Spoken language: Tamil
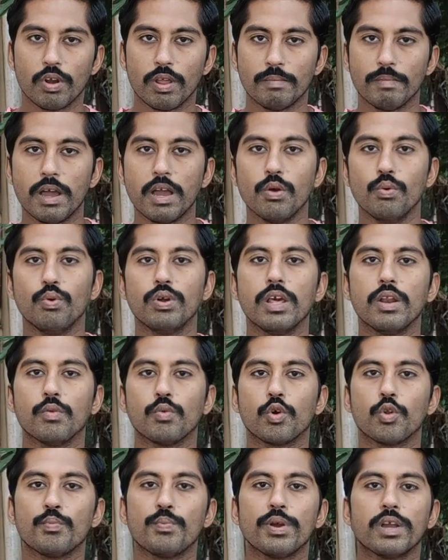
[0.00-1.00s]
மூலமா உடல்
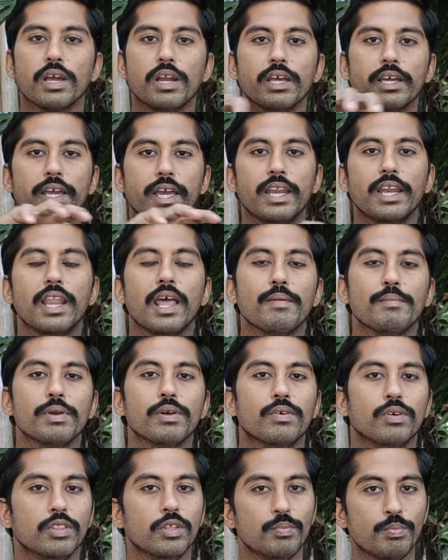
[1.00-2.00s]
உறுப்புகளுக்கு எல்லாமே
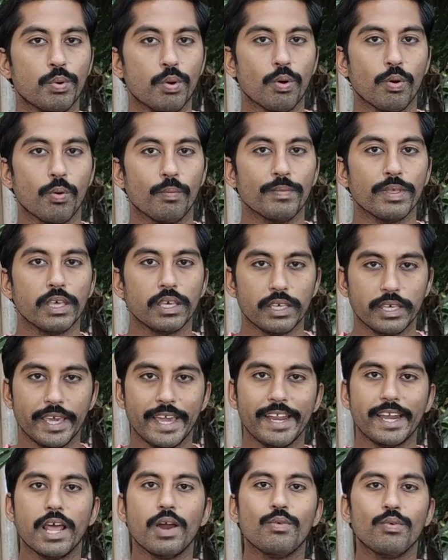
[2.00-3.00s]
வந்து போகும்
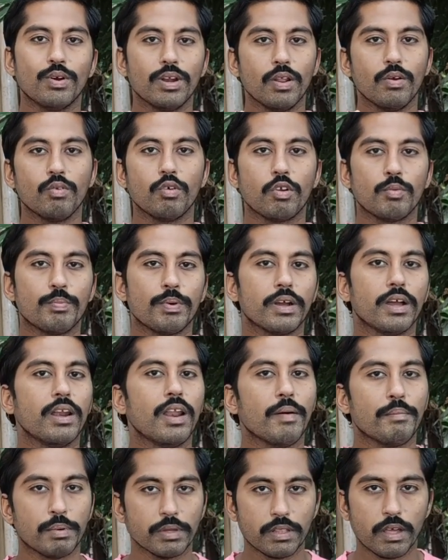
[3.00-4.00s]
ஏன்னா உடல்
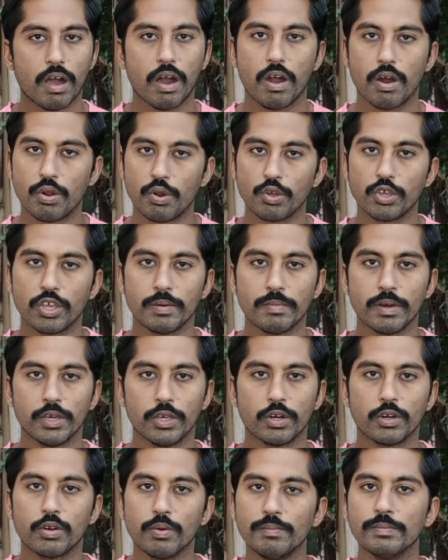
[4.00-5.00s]
உறுப்புகள் அப்பதான் ஆரோக்கியமா
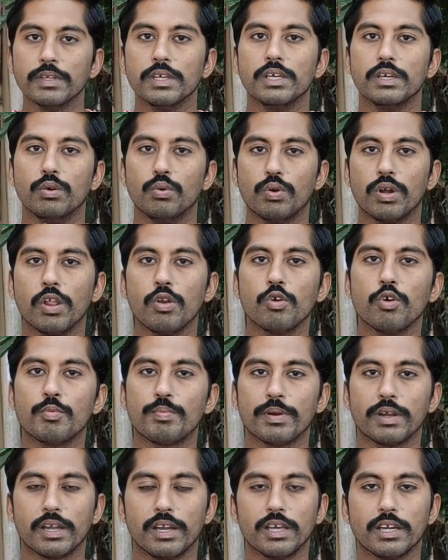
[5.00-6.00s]
இருக்கும் உடல்
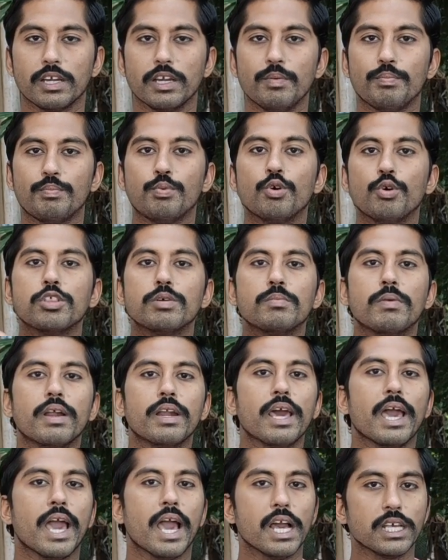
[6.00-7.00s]
உறுப்புகளுக்கு
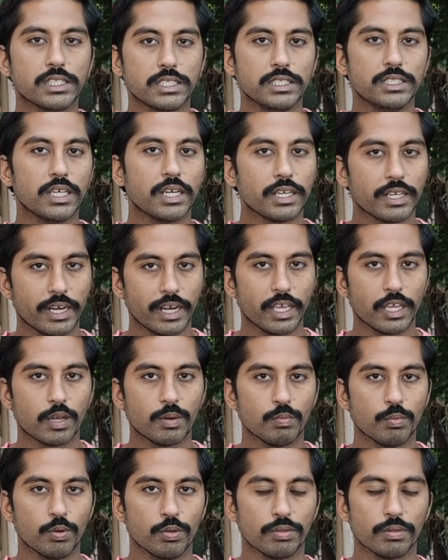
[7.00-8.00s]
போதுமான ஆக்சிஜன்
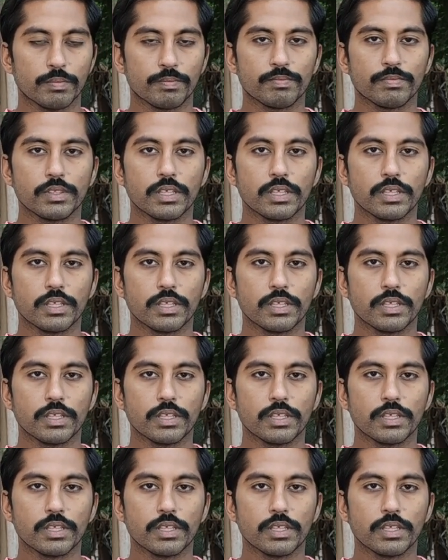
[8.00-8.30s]
கிடைக்கும் போது